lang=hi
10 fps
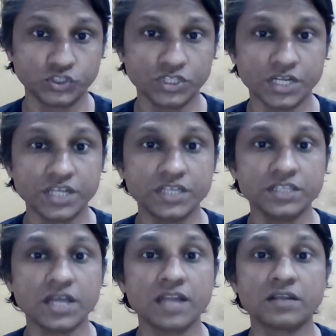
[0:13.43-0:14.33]
चने की
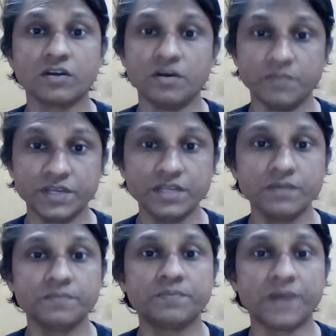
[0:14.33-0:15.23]
दाल कम ही
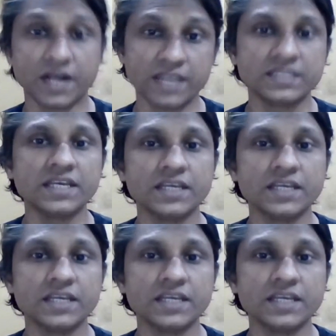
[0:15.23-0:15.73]
पकाते